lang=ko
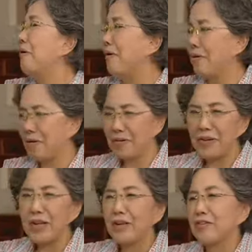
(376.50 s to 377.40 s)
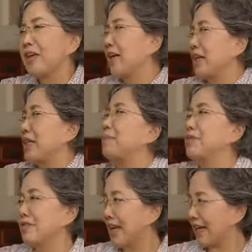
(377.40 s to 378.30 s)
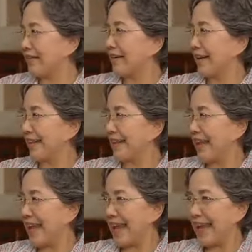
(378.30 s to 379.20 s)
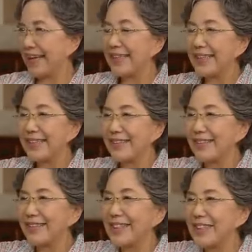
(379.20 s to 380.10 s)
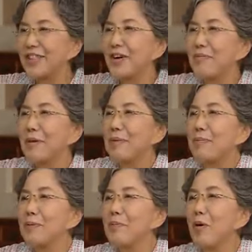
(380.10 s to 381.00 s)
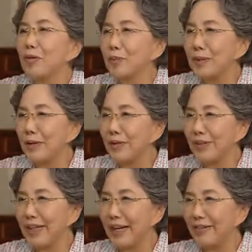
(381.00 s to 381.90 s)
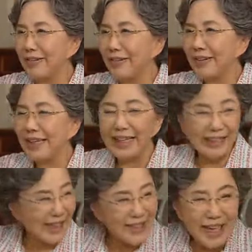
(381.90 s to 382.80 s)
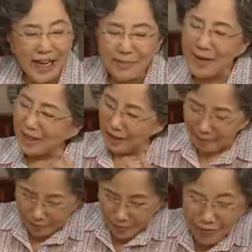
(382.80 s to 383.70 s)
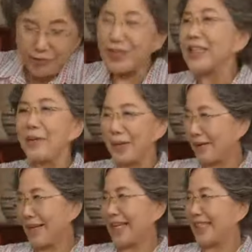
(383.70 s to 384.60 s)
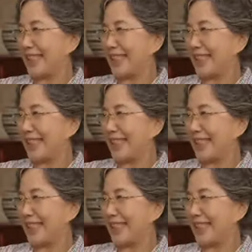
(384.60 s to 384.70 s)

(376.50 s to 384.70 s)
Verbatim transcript: 어. 걔가 입덧을 하는 것 같아. 저 친정 엄마 밥이 먹고 싶다고 하더라고. 그래서 내가 며칠 푹 쉬다 오라고